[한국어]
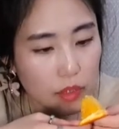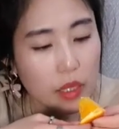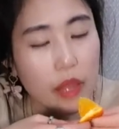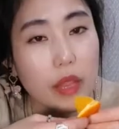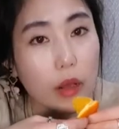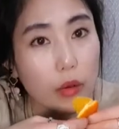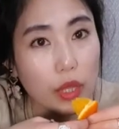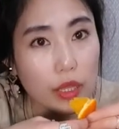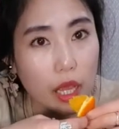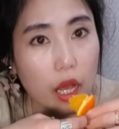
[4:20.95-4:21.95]
얘내
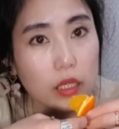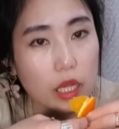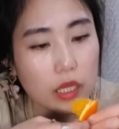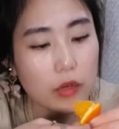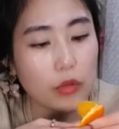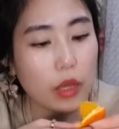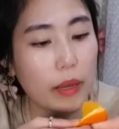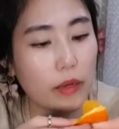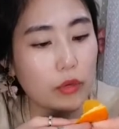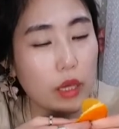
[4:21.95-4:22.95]
거다, 내가 사귈 거다, 막
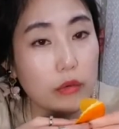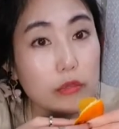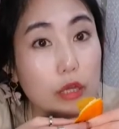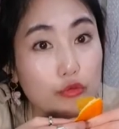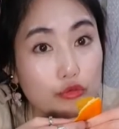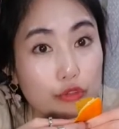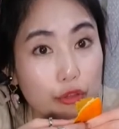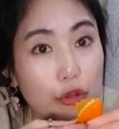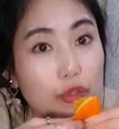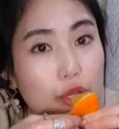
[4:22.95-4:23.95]
이렇게. 그다둘 다
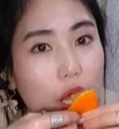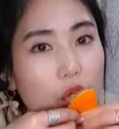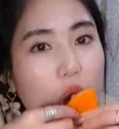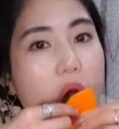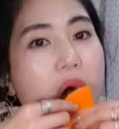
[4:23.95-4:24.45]
떨어져 나가요.